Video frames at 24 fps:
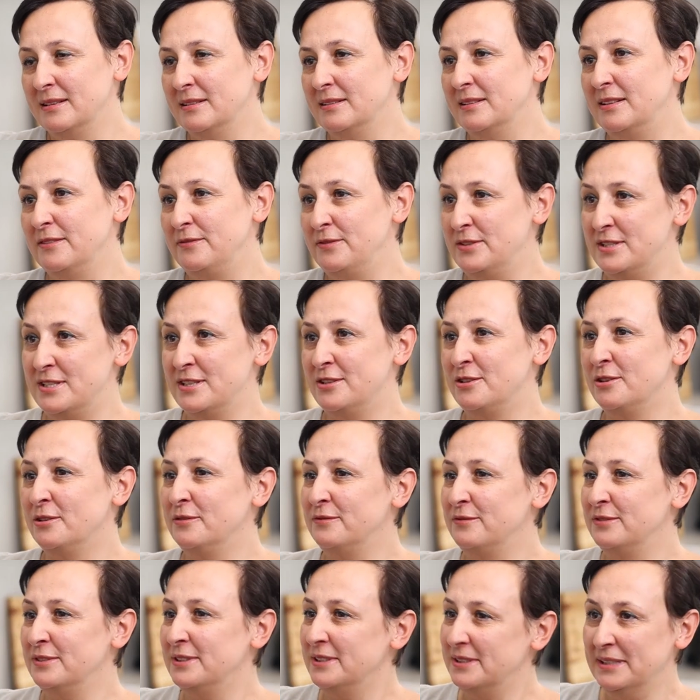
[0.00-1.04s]

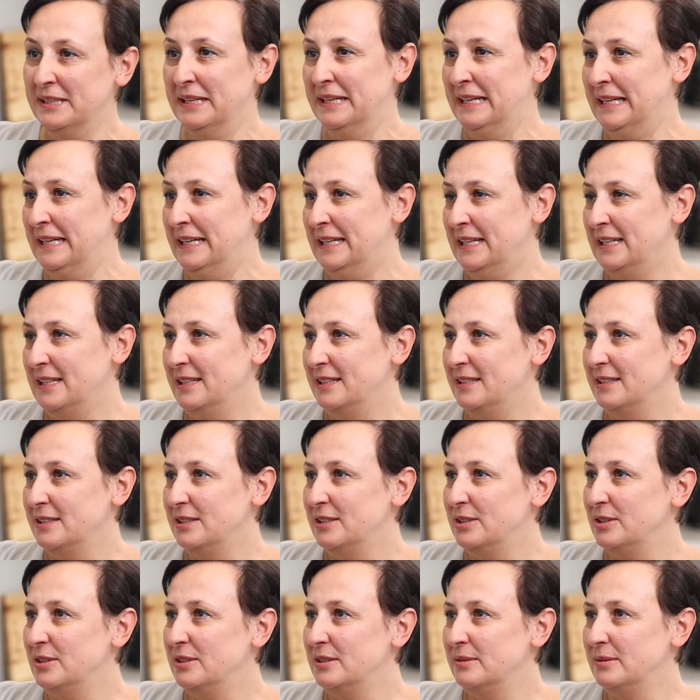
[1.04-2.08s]
deficytowy,
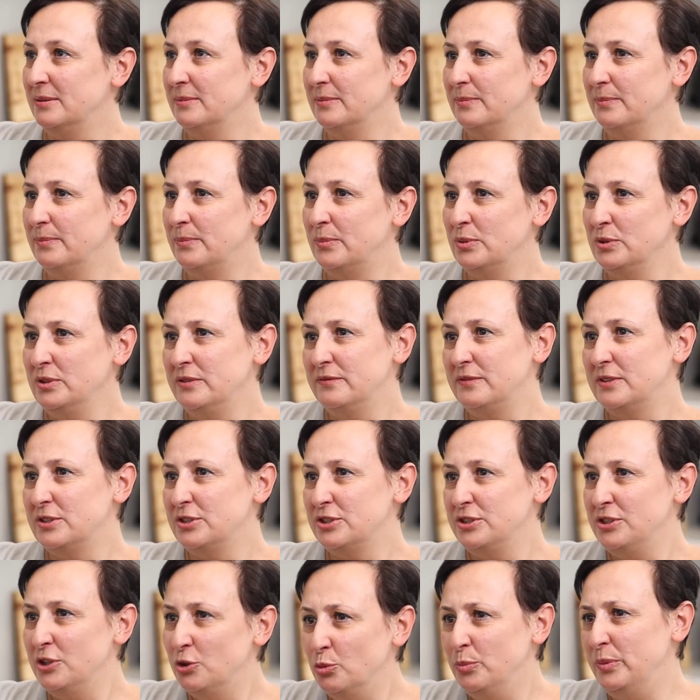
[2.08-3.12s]

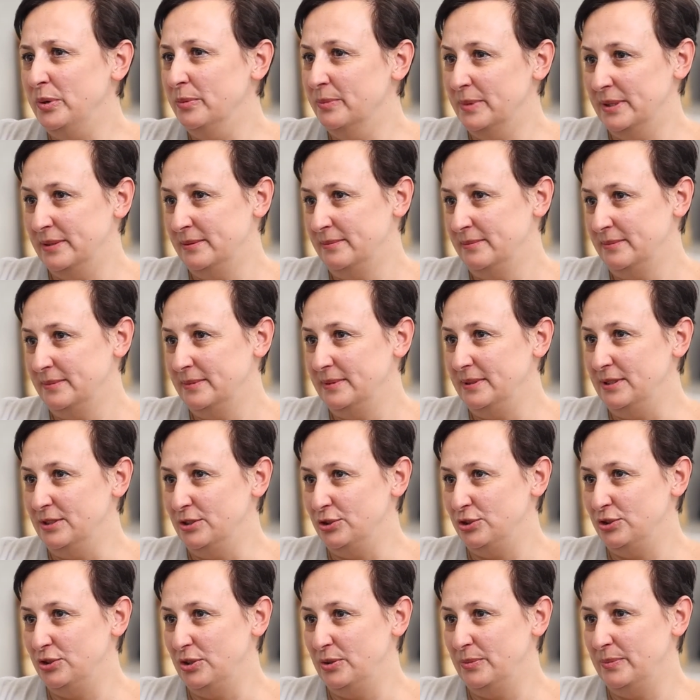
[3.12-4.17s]
ponieważ nie lubimy
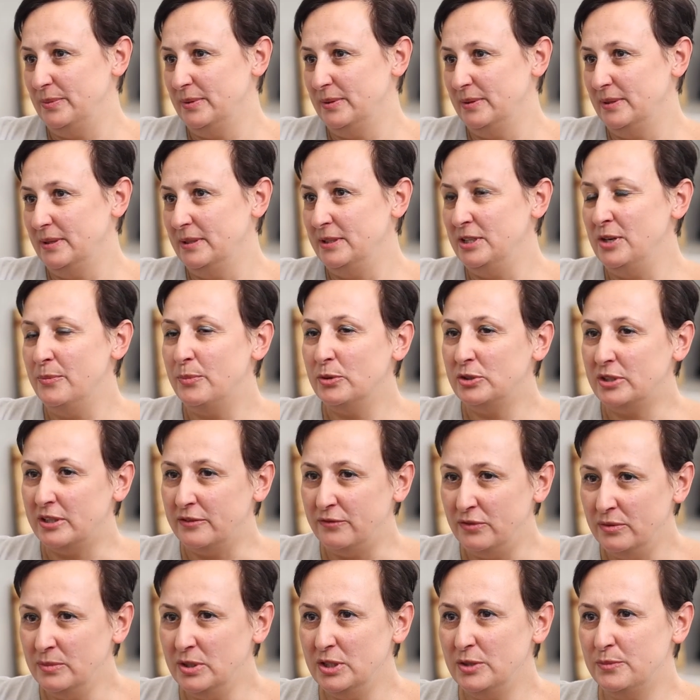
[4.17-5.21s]
jeść ryb. Nie
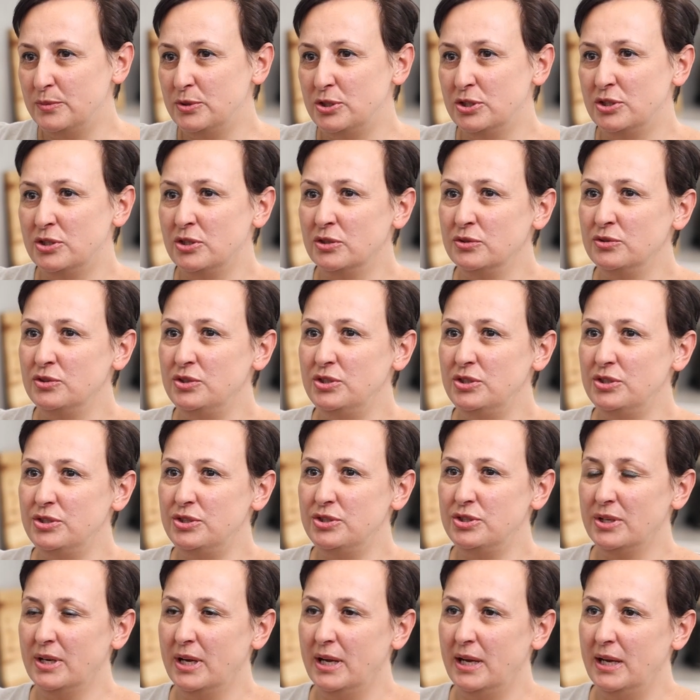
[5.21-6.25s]
potrafimy ich
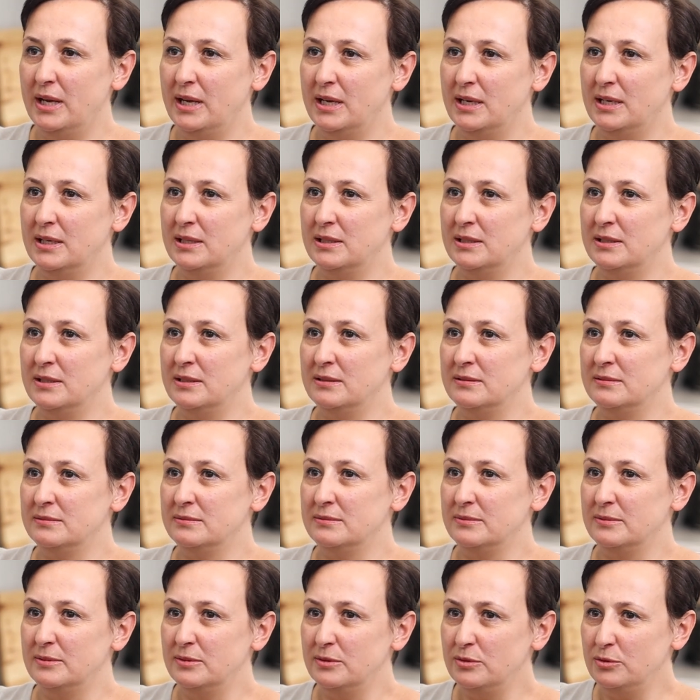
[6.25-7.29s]
przyrządzić,
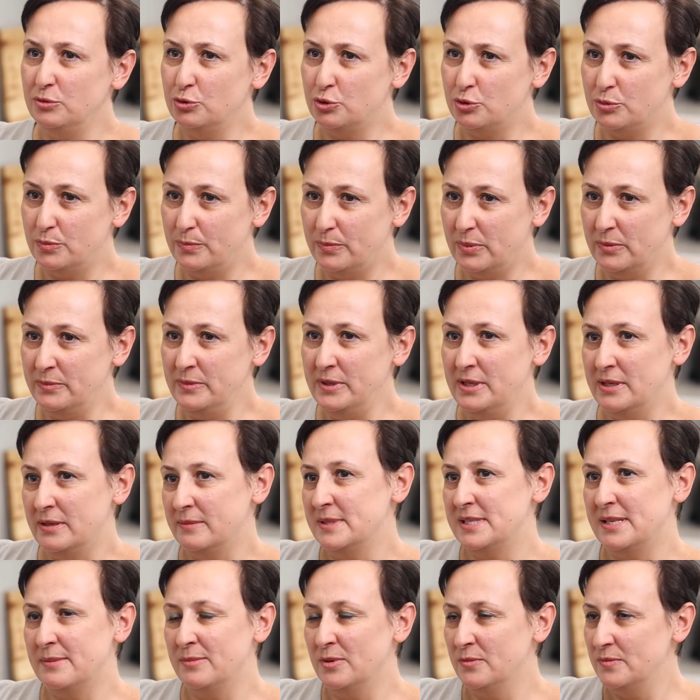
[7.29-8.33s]
Y, już
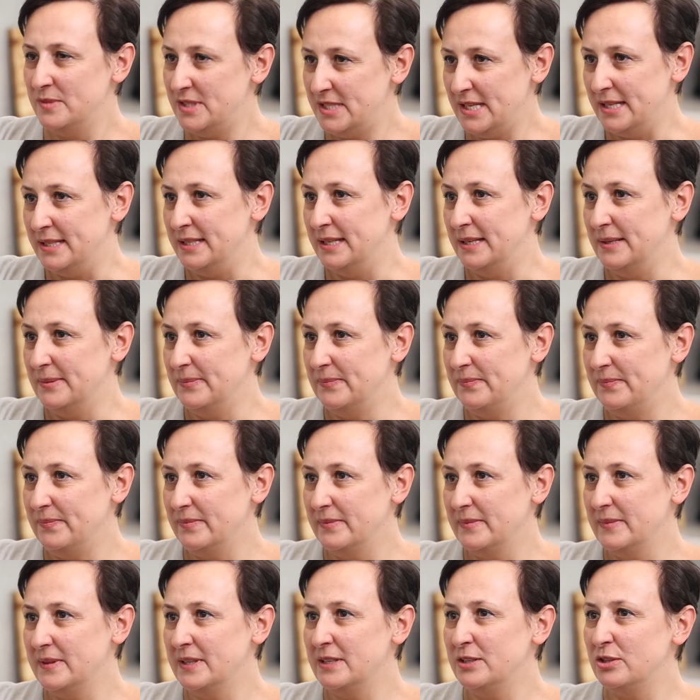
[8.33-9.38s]
pomijam samą cenę.
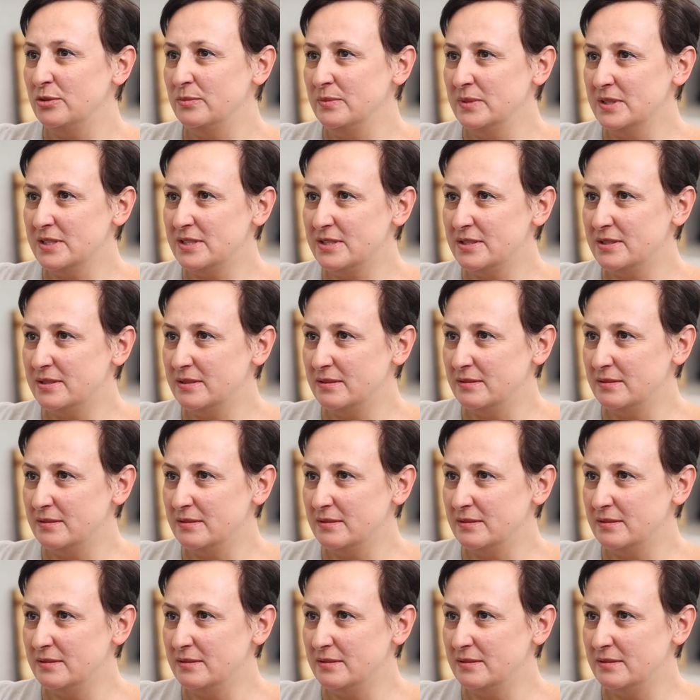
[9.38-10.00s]
Natomiast